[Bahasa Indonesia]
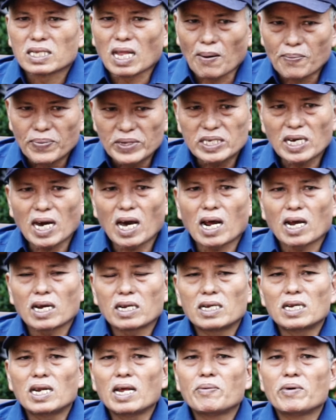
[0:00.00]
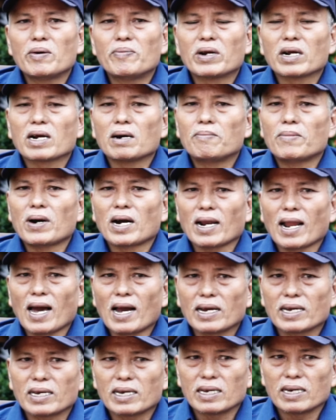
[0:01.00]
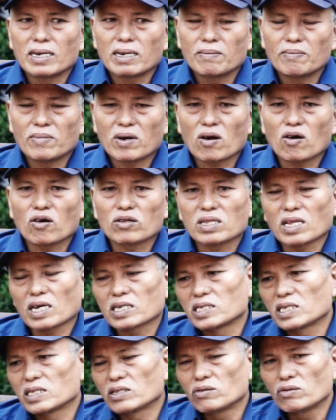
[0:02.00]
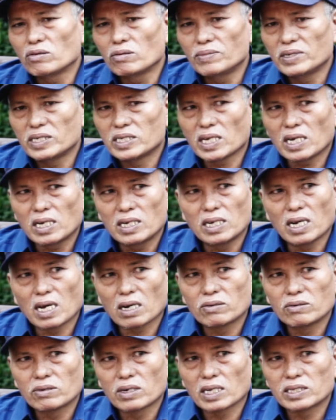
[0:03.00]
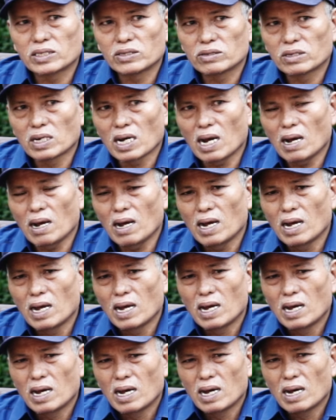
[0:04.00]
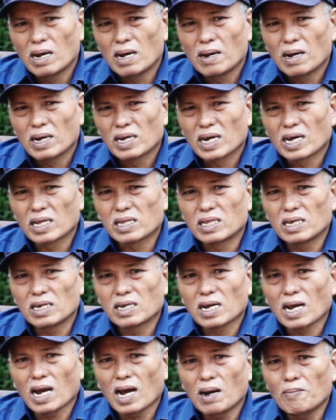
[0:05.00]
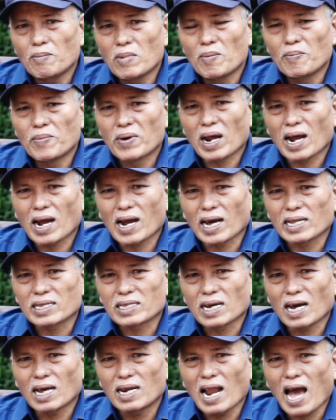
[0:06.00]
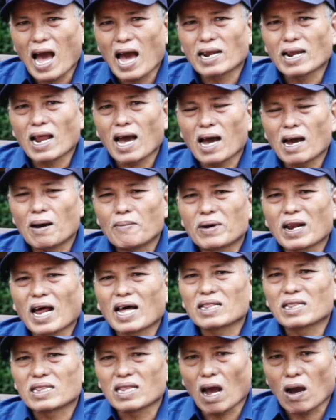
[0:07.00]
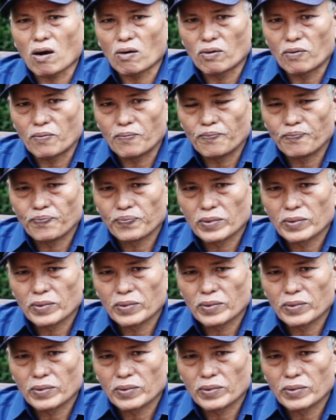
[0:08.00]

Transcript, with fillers: Tapi sekarang ini lebih berkembang lagi, merkotas itu bisa dilakukan juga ketika memberangkatkan anak merantau